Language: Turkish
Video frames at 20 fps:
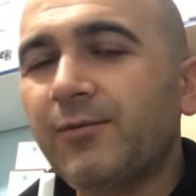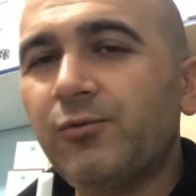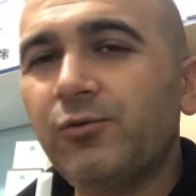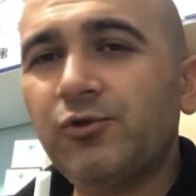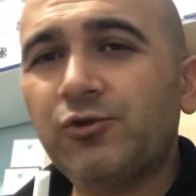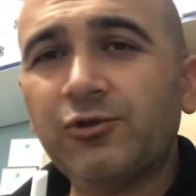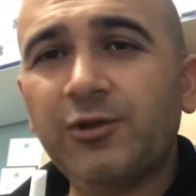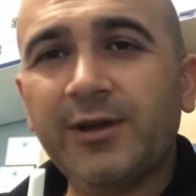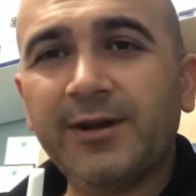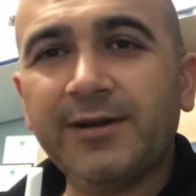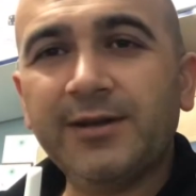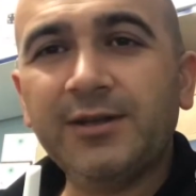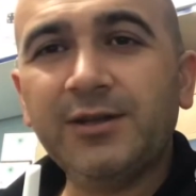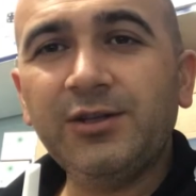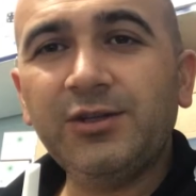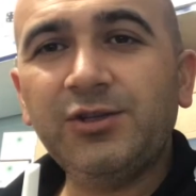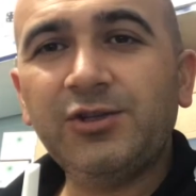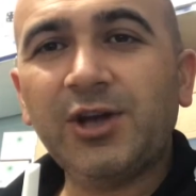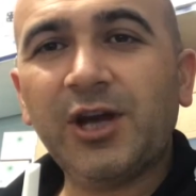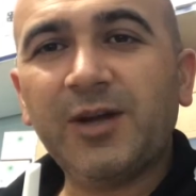
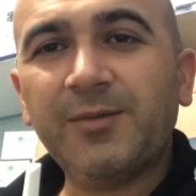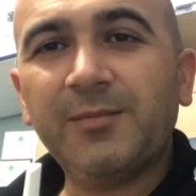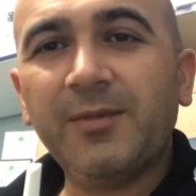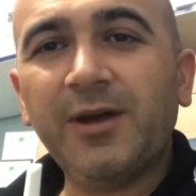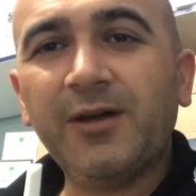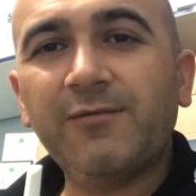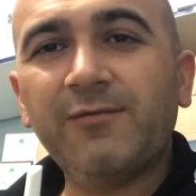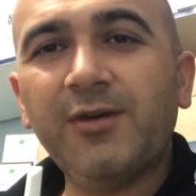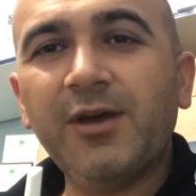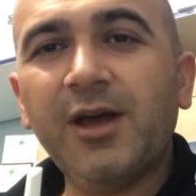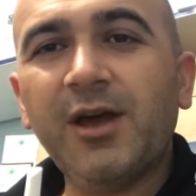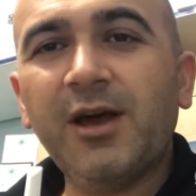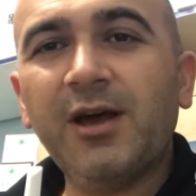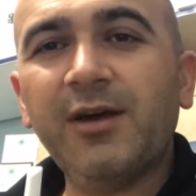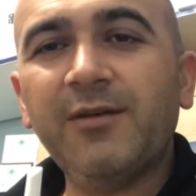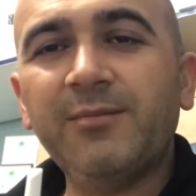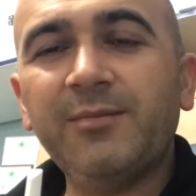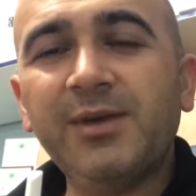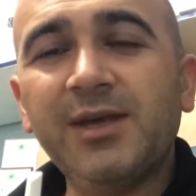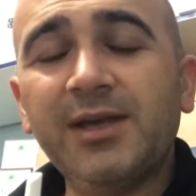uçlarını çakmak
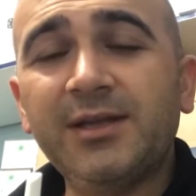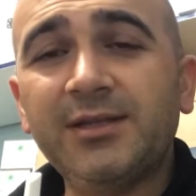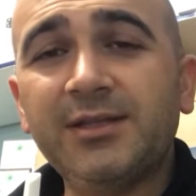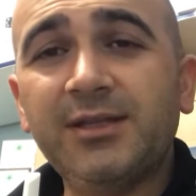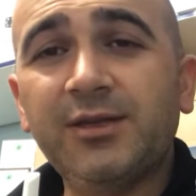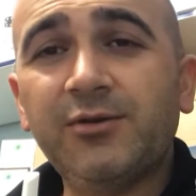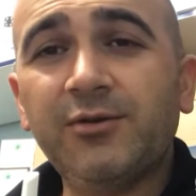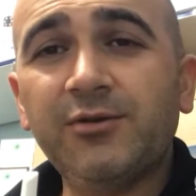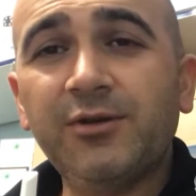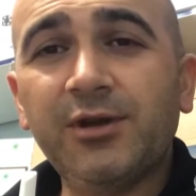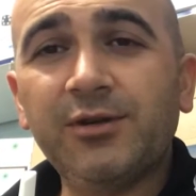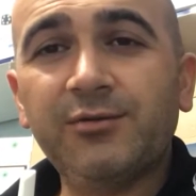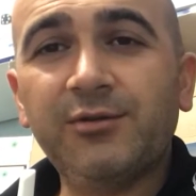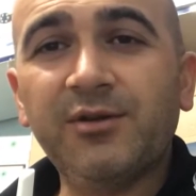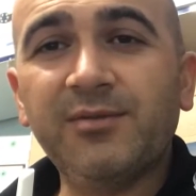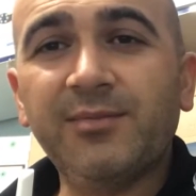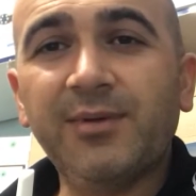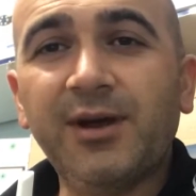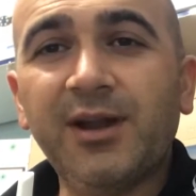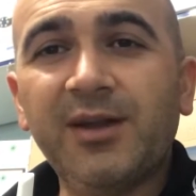veya BNC
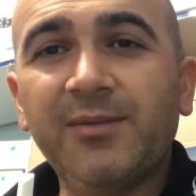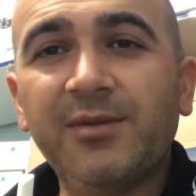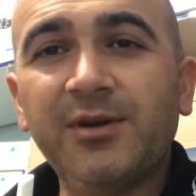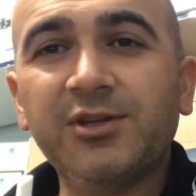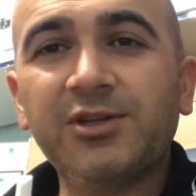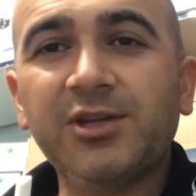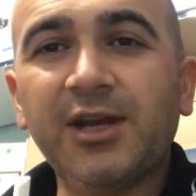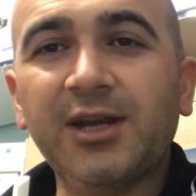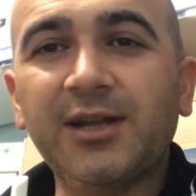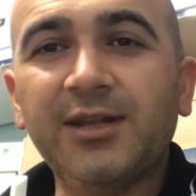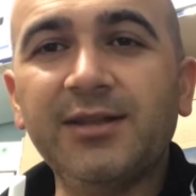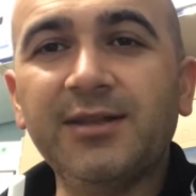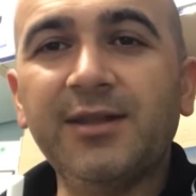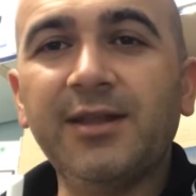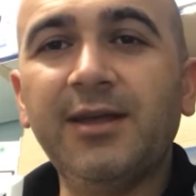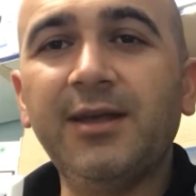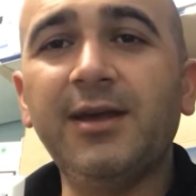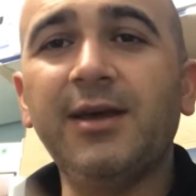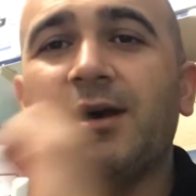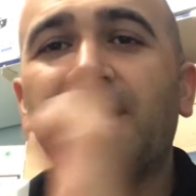konnektörü bağlamak
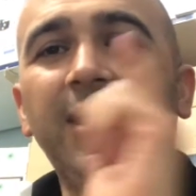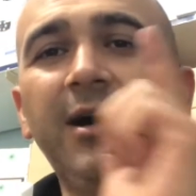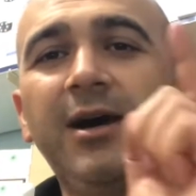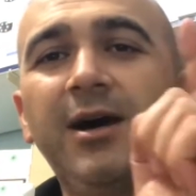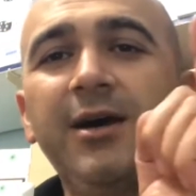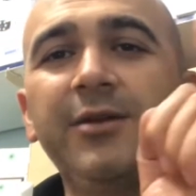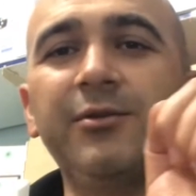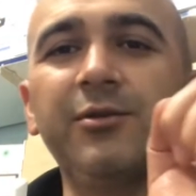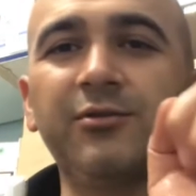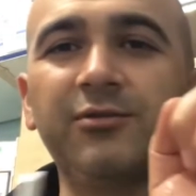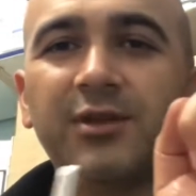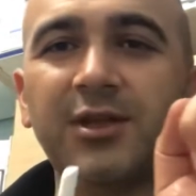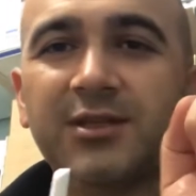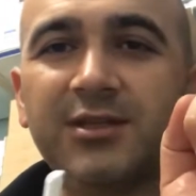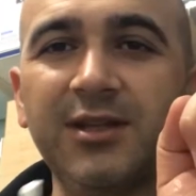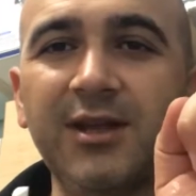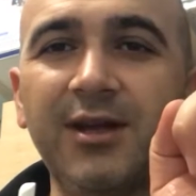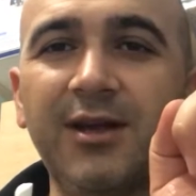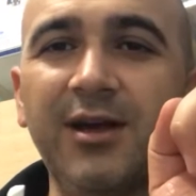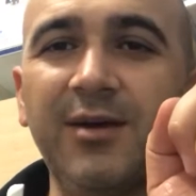şeklinde A
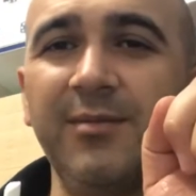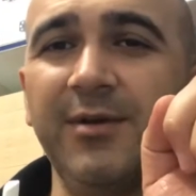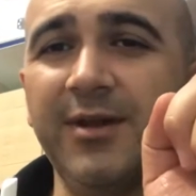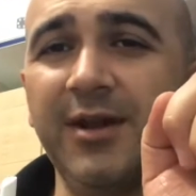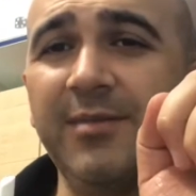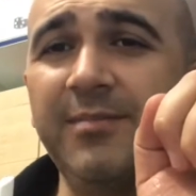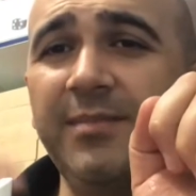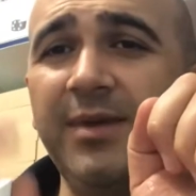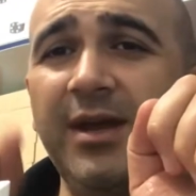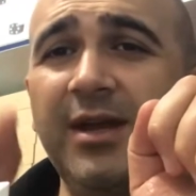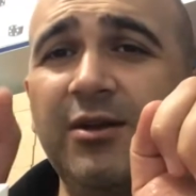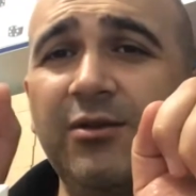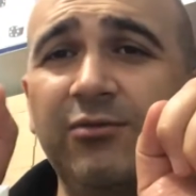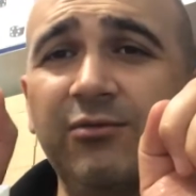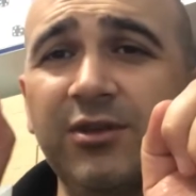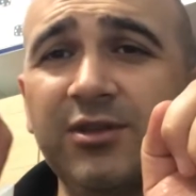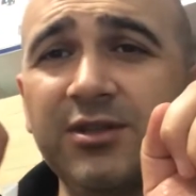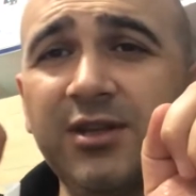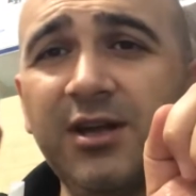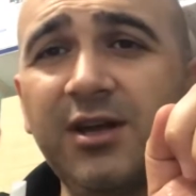noktasına kamera, B
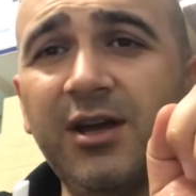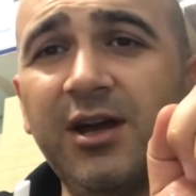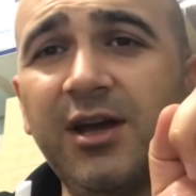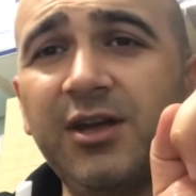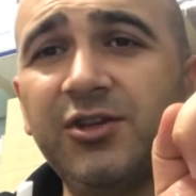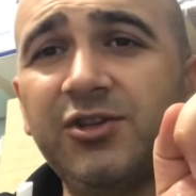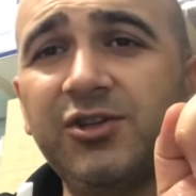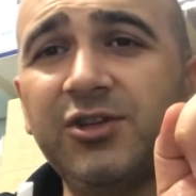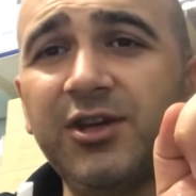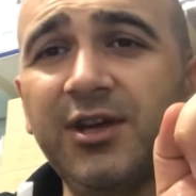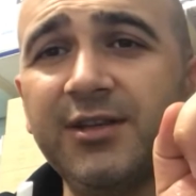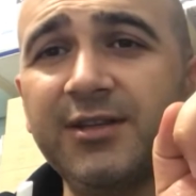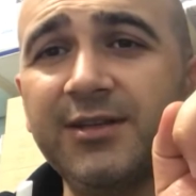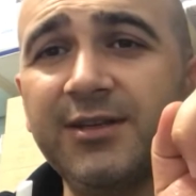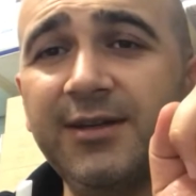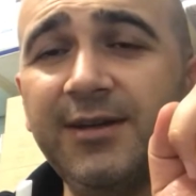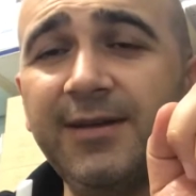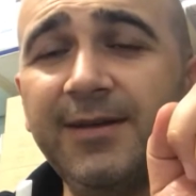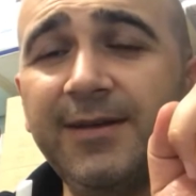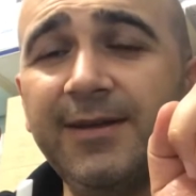noktasına kayıt cihazı,